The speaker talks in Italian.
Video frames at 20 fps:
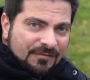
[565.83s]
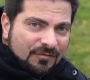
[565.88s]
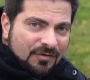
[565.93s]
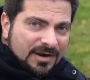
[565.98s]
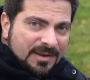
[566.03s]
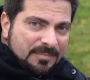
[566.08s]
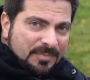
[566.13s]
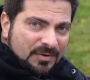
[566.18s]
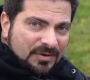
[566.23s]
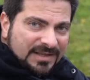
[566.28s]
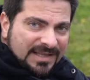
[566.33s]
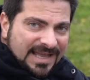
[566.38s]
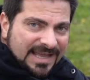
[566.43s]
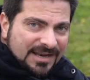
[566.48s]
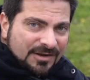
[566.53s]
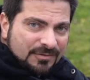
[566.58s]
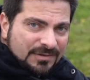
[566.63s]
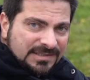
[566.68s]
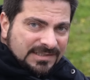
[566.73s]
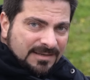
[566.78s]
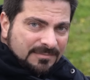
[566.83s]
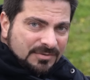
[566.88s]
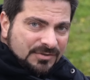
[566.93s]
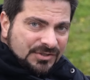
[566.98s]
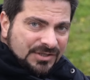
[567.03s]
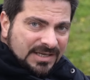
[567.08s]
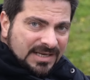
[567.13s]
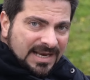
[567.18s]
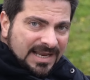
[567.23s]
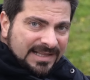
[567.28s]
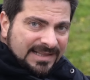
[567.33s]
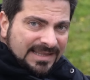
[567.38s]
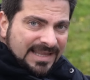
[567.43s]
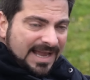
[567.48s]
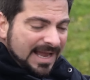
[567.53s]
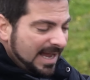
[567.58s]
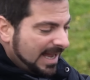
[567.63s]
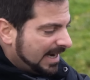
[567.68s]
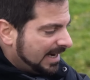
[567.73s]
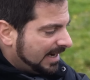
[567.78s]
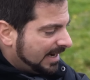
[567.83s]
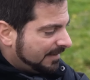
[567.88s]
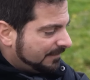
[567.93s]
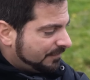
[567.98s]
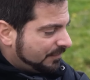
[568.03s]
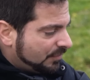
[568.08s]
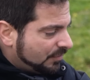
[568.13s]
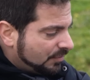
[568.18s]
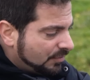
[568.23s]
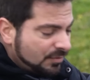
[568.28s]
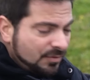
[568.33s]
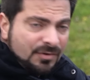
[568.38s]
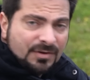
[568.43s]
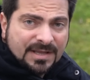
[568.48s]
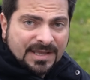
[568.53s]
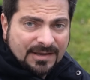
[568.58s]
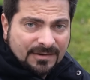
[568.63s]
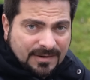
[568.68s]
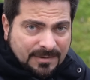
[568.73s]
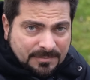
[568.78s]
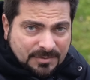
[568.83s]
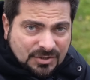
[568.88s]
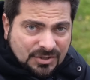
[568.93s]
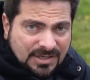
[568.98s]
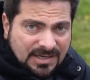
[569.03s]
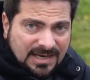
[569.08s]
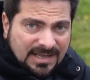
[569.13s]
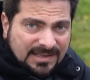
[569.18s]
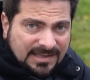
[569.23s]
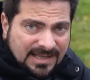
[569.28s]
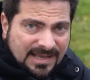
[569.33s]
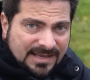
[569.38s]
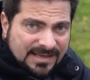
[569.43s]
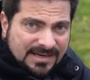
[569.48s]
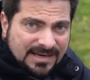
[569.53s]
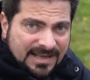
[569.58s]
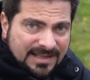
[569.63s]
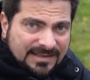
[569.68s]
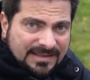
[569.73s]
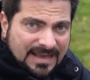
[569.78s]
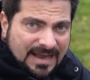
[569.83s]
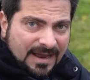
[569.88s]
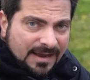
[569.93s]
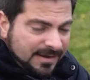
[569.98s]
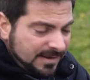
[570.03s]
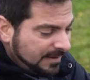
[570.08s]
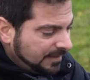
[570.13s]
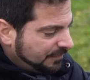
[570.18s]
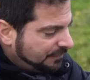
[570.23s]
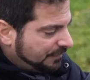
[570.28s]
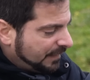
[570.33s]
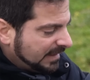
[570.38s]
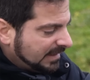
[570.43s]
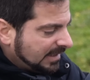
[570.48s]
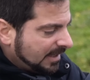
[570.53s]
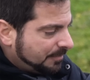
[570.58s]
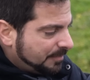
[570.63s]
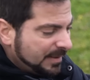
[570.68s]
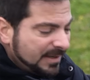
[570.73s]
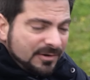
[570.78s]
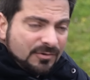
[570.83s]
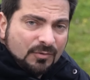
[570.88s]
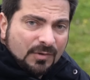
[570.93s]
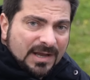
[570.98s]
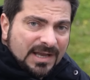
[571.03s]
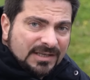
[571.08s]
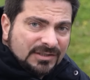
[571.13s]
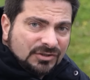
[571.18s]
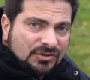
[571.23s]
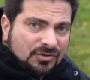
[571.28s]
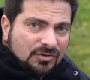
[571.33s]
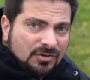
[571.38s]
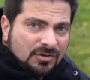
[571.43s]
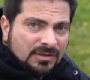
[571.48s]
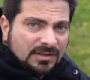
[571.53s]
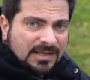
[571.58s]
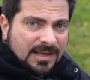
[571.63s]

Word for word: vuole portare questa bicicletta al lavoro, che è una bicicletta in realtà fatta per questo,